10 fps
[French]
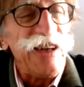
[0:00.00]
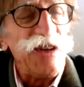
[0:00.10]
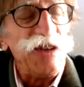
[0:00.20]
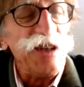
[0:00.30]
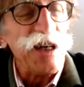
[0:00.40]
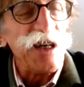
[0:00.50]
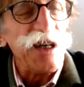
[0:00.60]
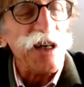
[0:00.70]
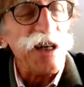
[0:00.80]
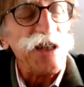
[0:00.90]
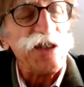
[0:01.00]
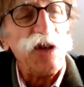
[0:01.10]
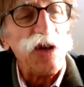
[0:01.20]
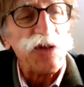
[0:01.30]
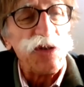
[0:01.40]
des,
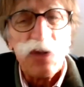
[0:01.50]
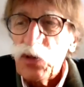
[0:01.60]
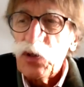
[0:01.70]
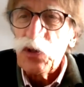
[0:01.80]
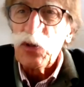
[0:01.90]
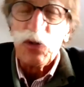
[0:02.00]
résidences de,